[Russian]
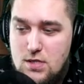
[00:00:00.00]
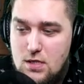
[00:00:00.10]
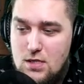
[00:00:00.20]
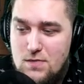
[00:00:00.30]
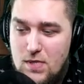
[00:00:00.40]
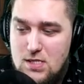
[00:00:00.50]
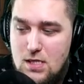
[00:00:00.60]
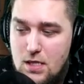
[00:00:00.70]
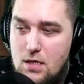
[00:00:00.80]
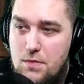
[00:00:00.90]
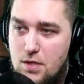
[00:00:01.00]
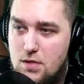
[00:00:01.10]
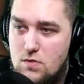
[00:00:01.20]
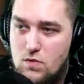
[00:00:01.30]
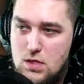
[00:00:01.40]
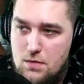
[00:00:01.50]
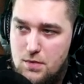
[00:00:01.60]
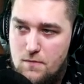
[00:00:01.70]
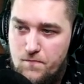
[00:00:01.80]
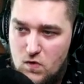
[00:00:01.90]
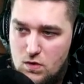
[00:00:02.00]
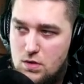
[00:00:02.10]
э, с последними ресурсами. Ну,